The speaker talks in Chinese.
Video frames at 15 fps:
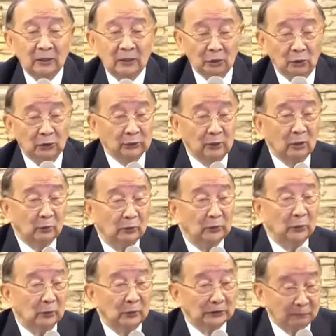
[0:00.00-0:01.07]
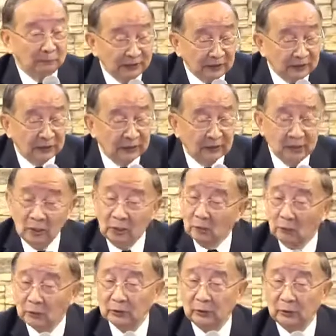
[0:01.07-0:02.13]
有时候我有我的脾气，
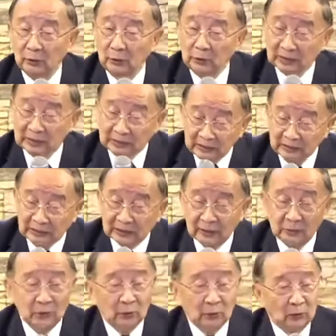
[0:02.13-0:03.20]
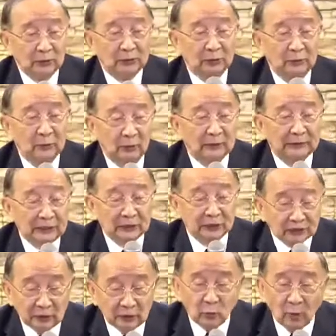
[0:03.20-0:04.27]
我所以我的个性，我所以我的
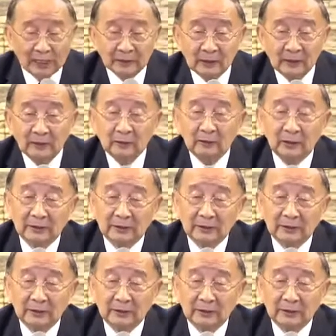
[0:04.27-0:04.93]
习惯。可